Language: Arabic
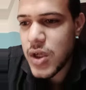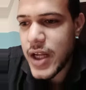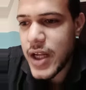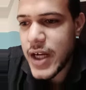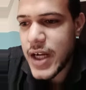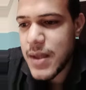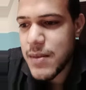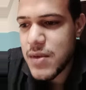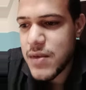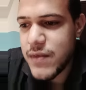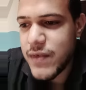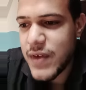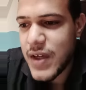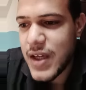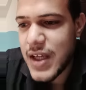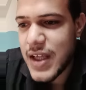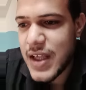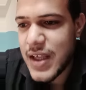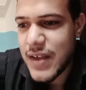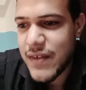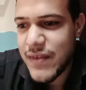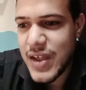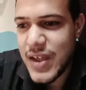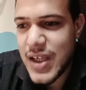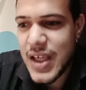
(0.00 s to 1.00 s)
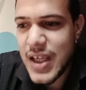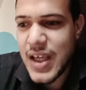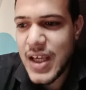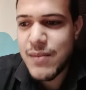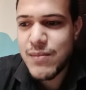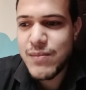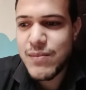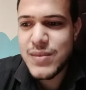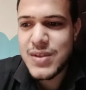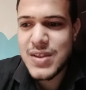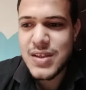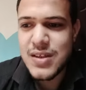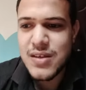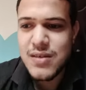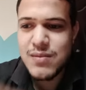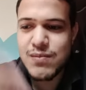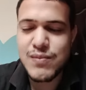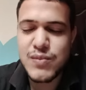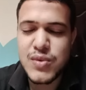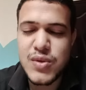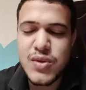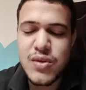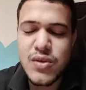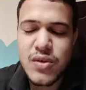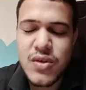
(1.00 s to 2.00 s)
على النبي فهي
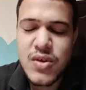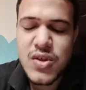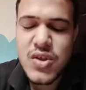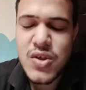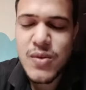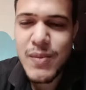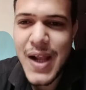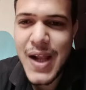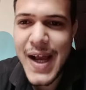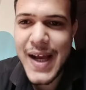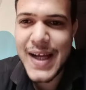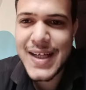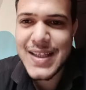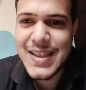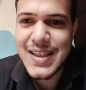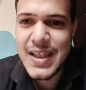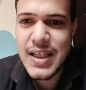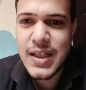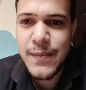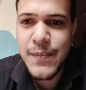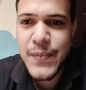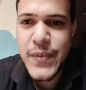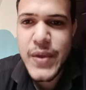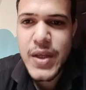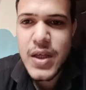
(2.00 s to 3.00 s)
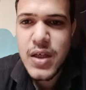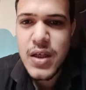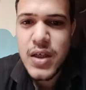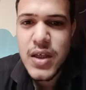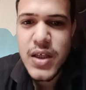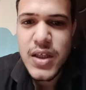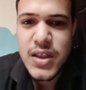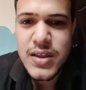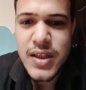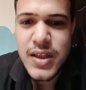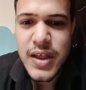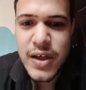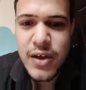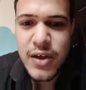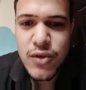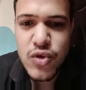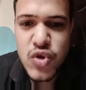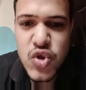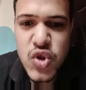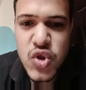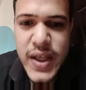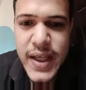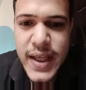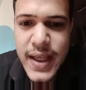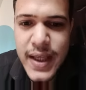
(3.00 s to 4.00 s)
بتنقسم لحاجتين
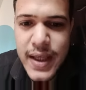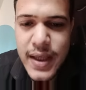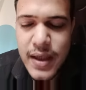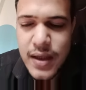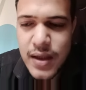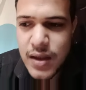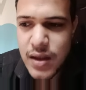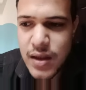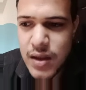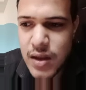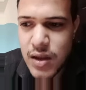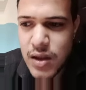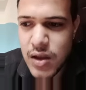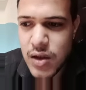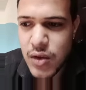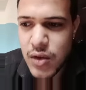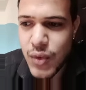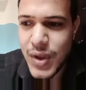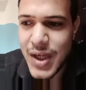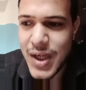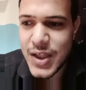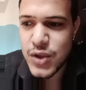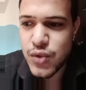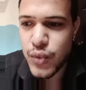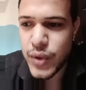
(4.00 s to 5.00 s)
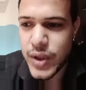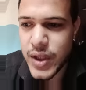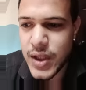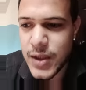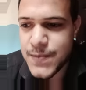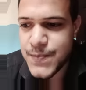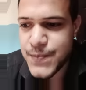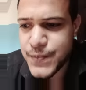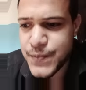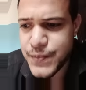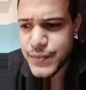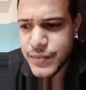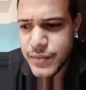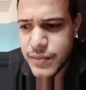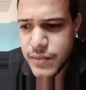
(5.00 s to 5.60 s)
الدياجنوستيك والادويه